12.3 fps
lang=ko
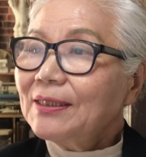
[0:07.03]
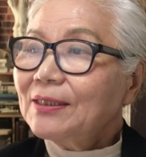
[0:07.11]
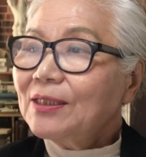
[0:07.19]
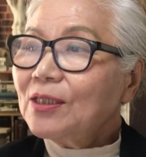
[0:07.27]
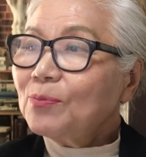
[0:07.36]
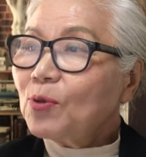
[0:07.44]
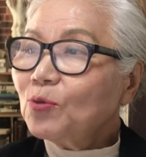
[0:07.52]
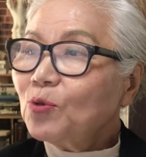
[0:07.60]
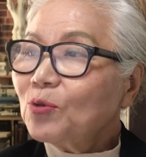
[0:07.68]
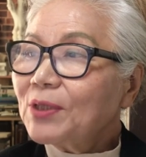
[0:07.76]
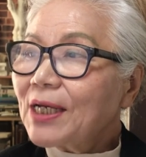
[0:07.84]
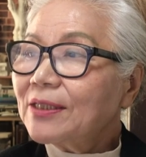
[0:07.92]
러
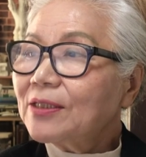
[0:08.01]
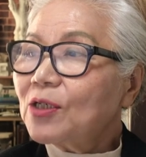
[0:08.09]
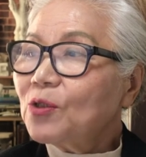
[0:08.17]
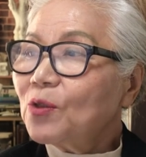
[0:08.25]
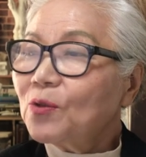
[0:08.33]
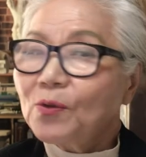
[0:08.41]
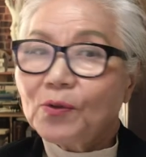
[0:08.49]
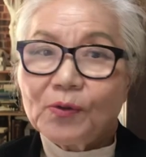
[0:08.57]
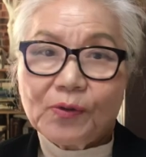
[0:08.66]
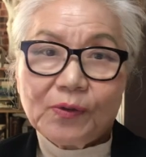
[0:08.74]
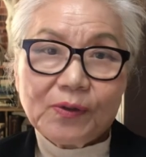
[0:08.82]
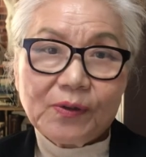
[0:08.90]
본토 타격 허용
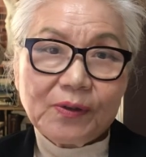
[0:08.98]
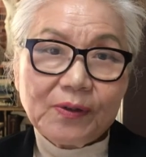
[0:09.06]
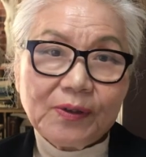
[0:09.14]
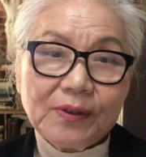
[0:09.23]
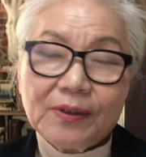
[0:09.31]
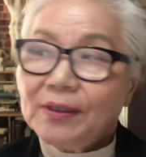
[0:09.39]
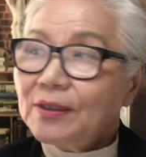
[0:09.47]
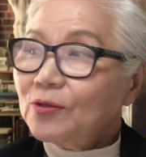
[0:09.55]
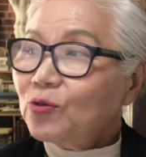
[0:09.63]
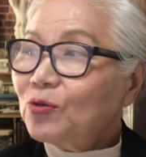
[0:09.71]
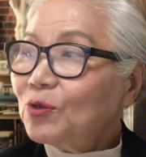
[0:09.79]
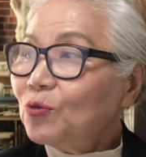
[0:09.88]
주,